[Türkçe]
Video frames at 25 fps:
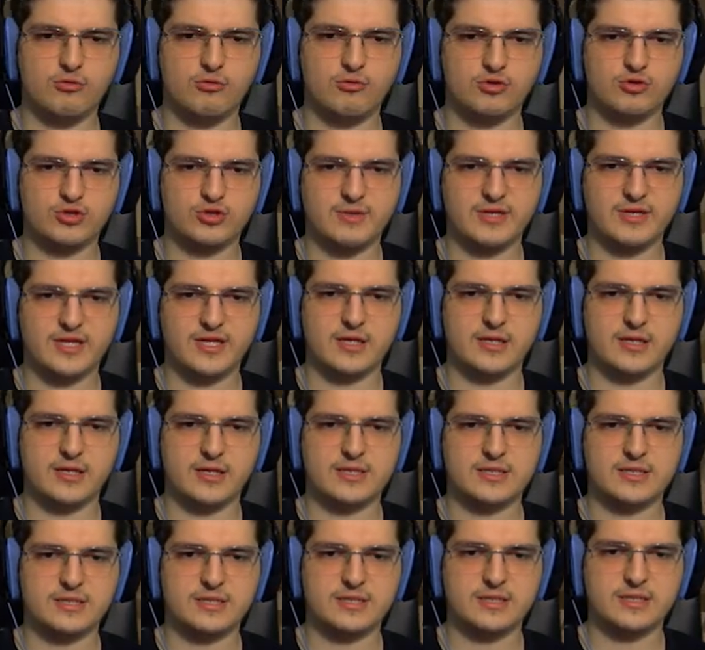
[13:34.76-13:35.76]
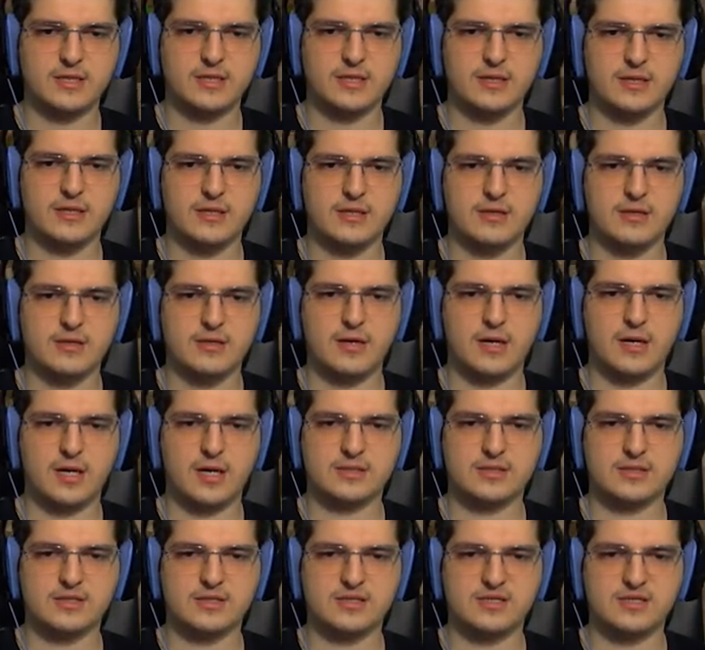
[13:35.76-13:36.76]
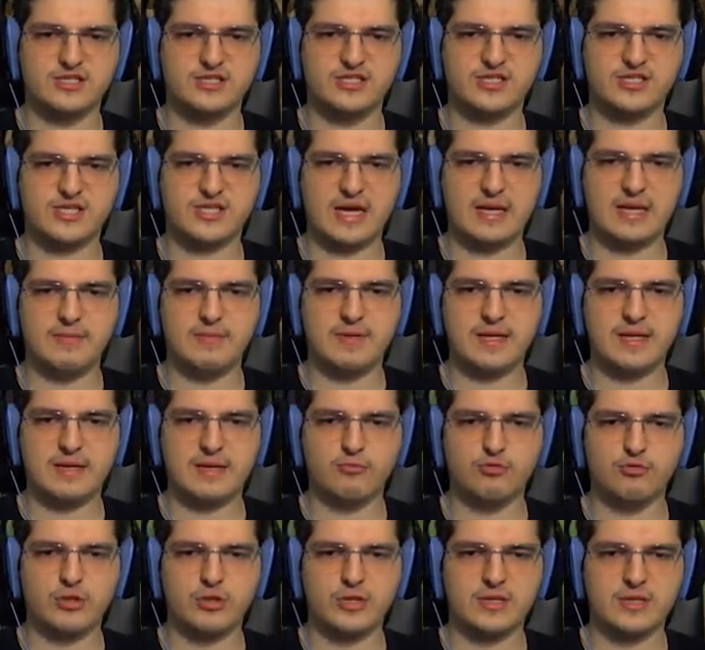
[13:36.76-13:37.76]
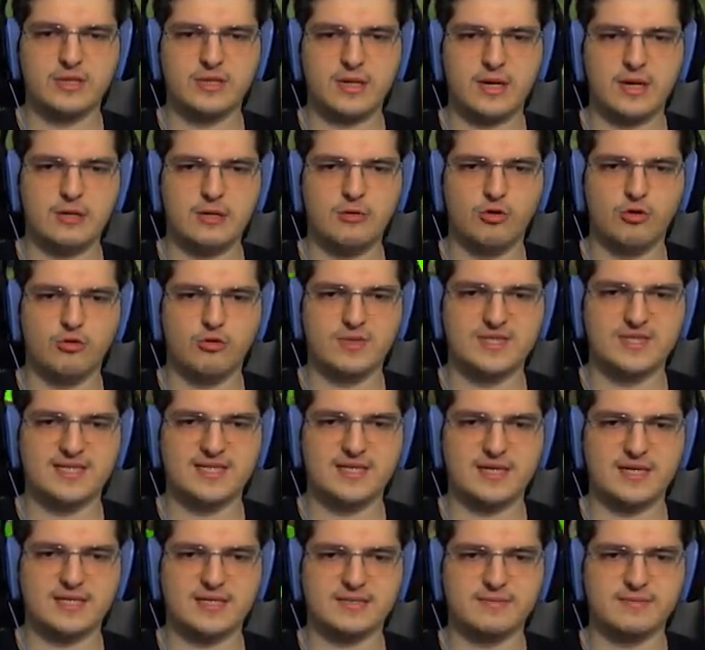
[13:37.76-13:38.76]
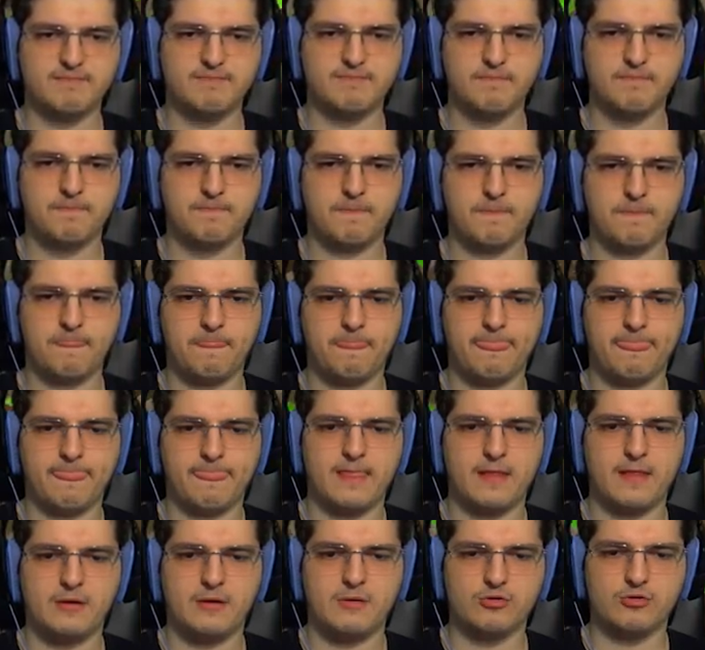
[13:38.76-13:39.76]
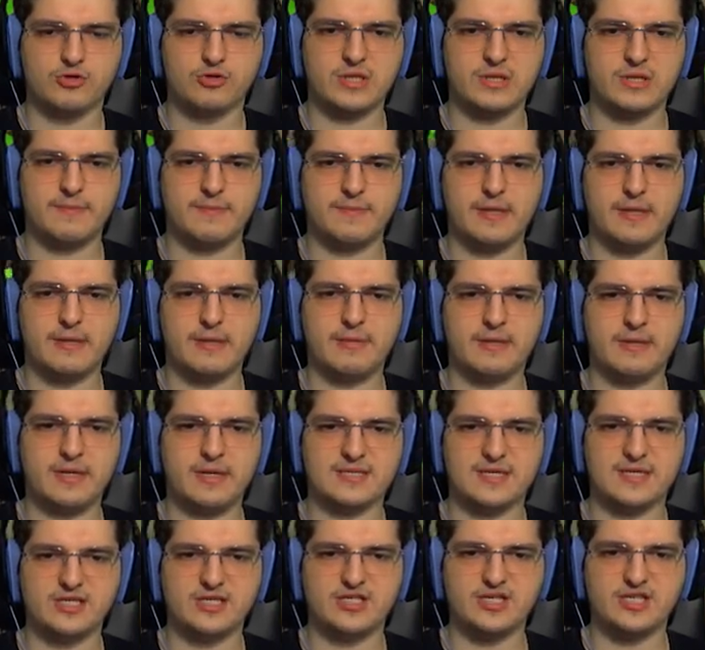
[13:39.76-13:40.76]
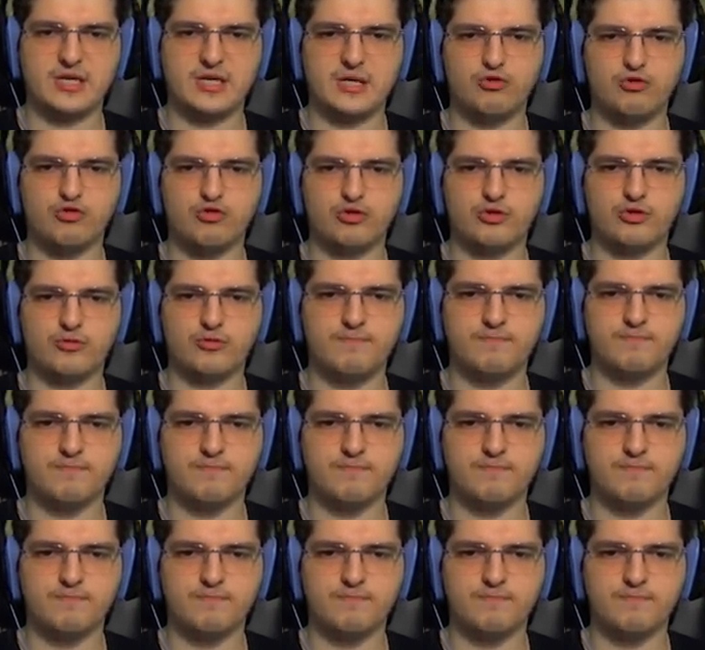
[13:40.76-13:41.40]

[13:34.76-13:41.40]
O zamana kadar artık kış gelmeden bunların hallolması lazım. O sebeple biraz acele ediyorum.